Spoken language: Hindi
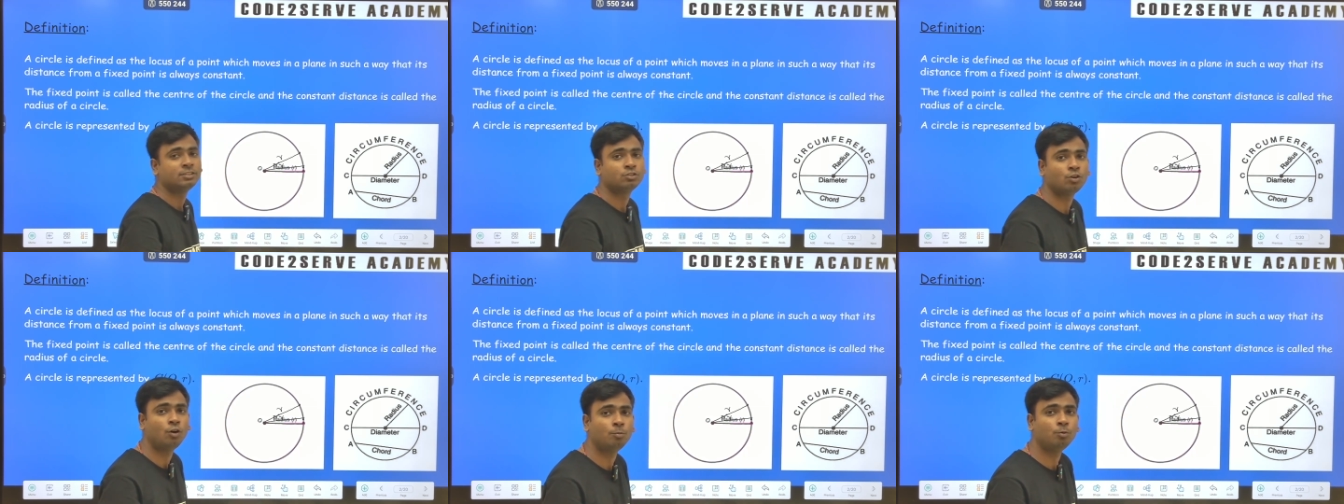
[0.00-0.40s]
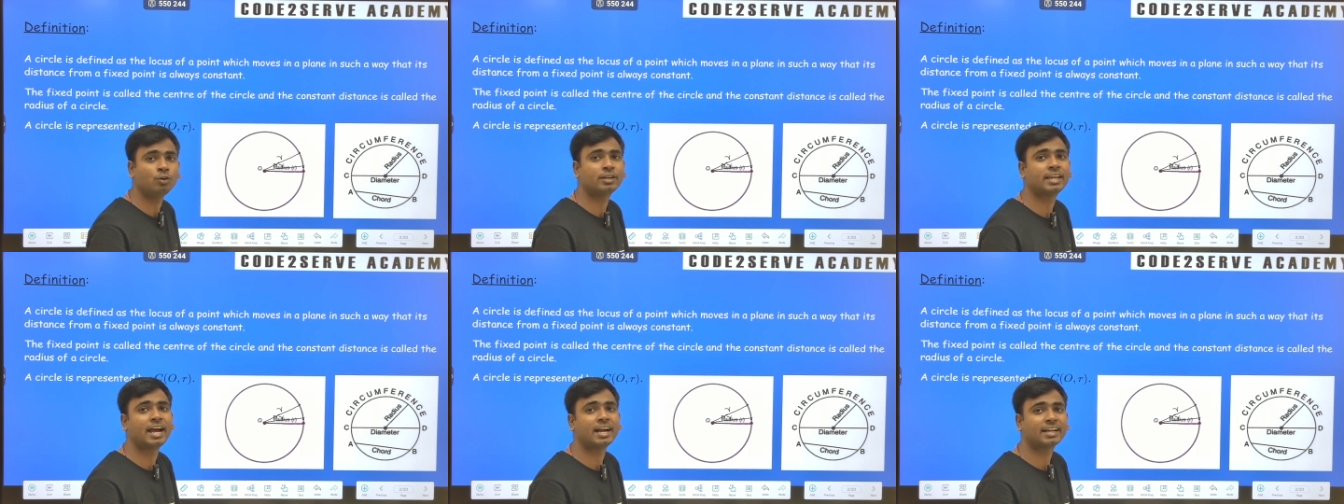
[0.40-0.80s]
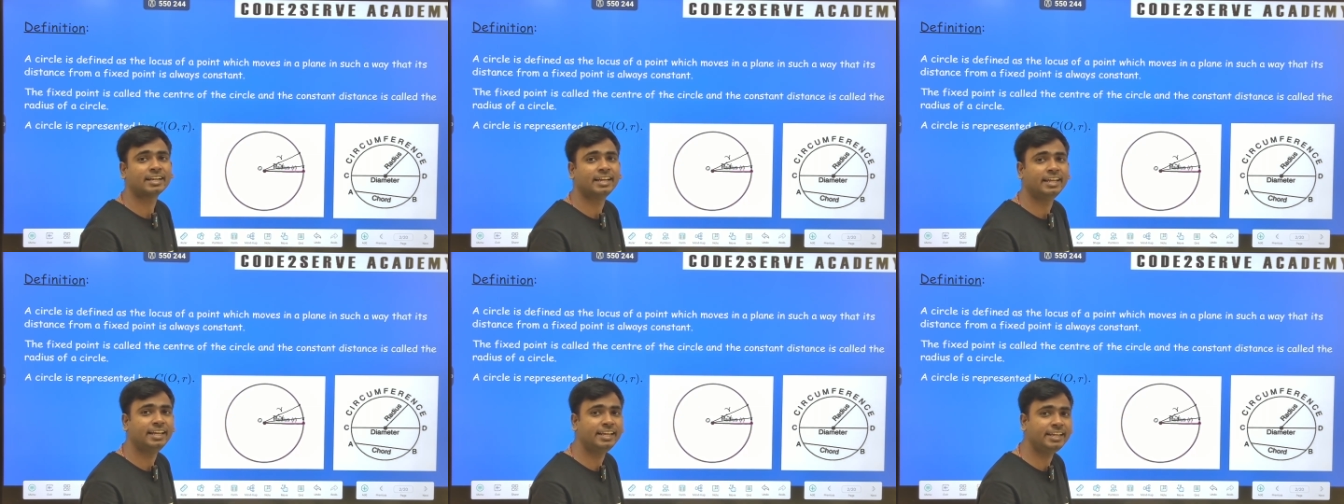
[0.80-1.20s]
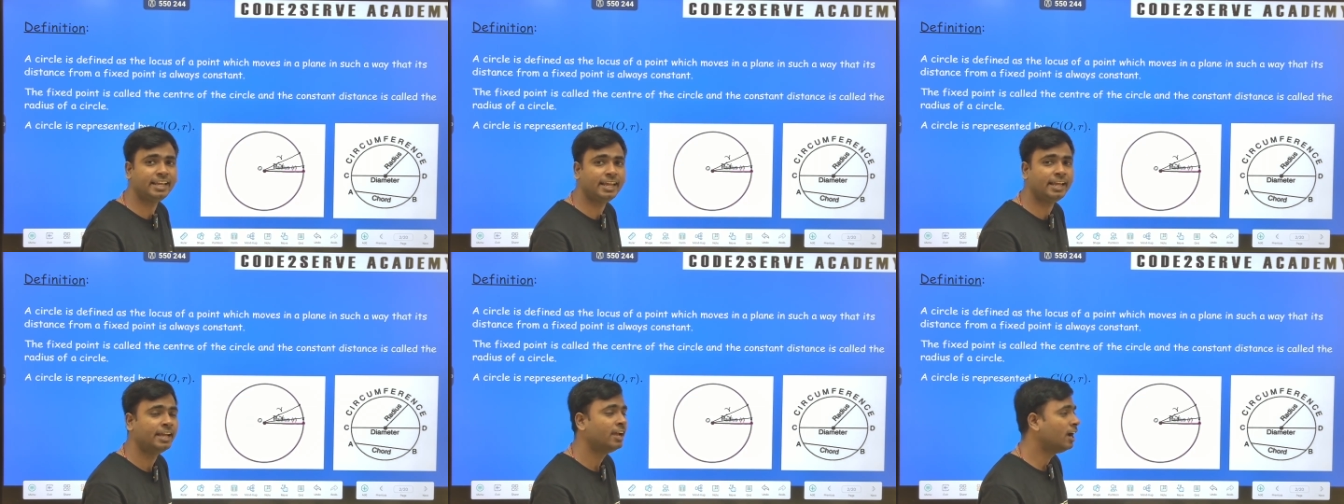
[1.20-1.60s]
तो हम लोग क्या
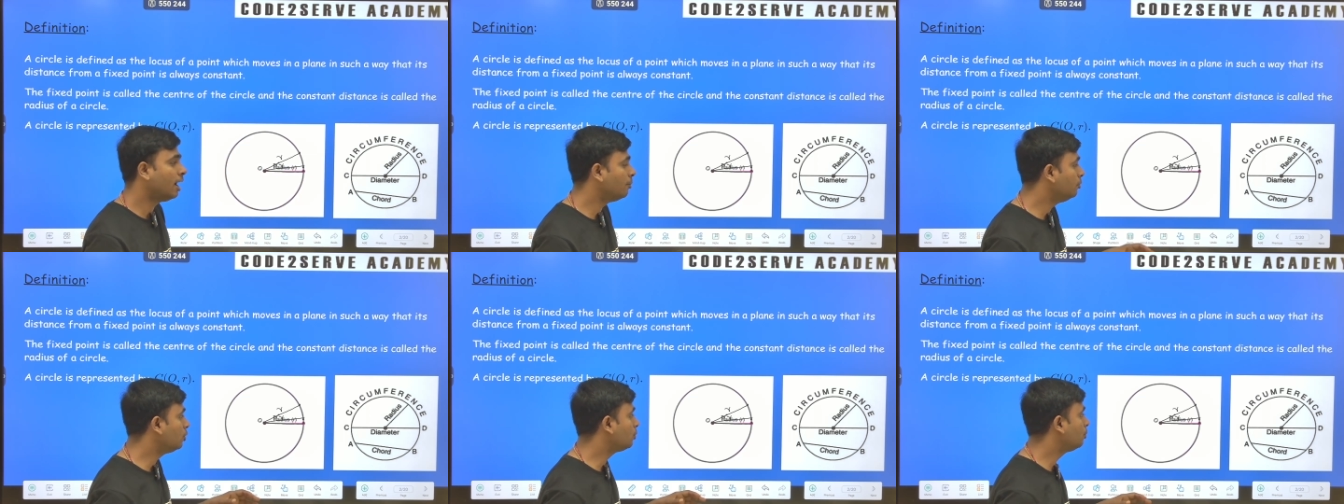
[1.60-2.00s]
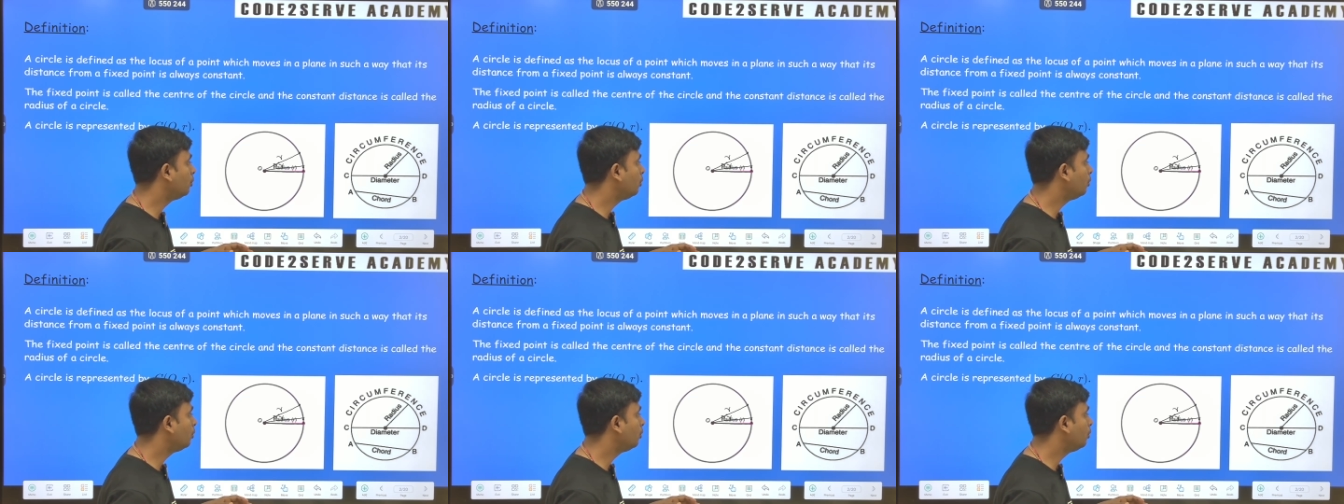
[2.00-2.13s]
कहेंगे हम लोग